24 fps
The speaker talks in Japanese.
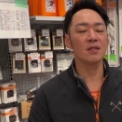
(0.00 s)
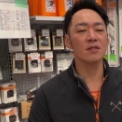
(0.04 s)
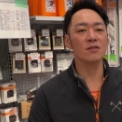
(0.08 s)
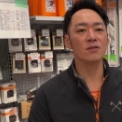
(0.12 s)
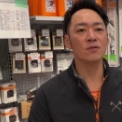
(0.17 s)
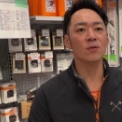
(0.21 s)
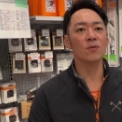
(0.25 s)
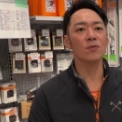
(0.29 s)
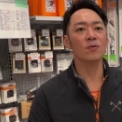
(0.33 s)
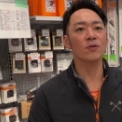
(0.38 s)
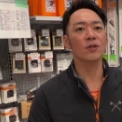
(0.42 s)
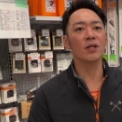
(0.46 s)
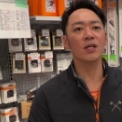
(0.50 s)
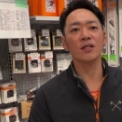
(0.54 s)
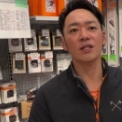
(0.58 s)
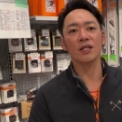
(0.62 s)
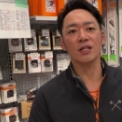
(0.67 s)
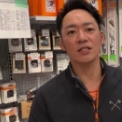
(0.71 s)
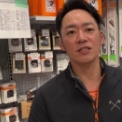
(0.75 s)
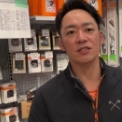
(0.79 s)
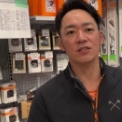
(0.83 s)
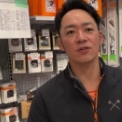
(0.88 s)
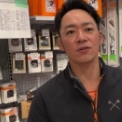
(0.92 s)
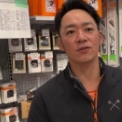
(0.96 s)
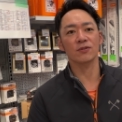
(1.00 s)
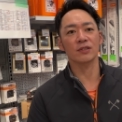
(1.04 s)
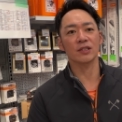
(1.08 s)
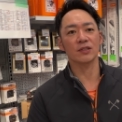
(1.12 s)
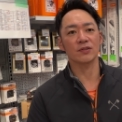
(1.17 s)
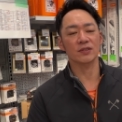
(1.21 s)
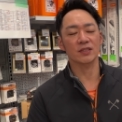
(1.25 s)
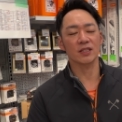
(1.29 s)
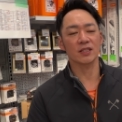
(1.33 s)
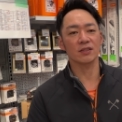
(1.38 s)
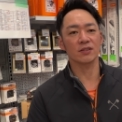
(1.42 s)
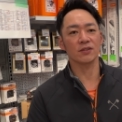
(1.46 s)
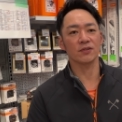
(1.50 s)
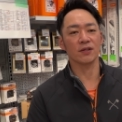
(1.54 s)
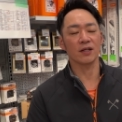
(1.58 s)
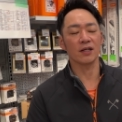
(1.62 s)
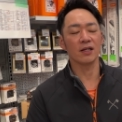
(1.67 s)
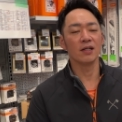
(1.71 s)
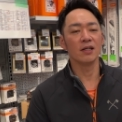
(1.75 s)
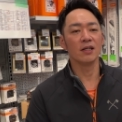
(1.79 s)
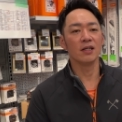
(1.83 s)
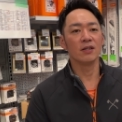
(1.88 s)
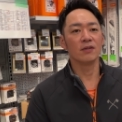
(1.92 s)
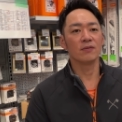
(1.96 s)
そこの れいてんいちキロワット の差っていうのは
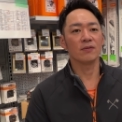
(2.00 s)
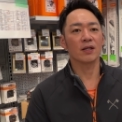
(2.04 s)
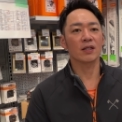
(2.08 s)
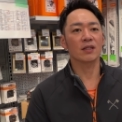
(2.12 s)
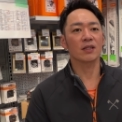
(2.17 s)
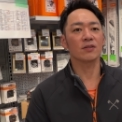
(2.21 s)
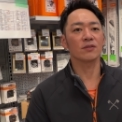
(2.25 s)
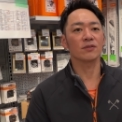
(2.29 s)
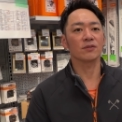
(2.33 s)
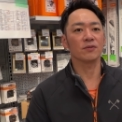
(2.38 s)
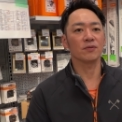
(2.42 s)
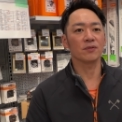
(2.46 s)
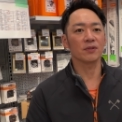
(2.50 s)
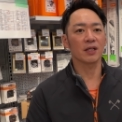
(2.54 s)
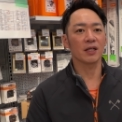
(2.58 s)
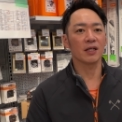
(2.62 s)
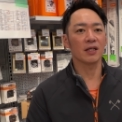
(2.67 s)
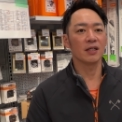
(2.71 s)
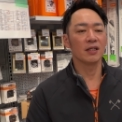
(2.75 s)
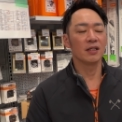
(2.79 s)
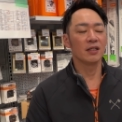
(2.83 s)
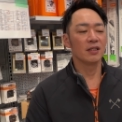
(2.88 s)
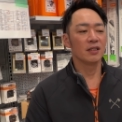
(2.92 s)
分かるような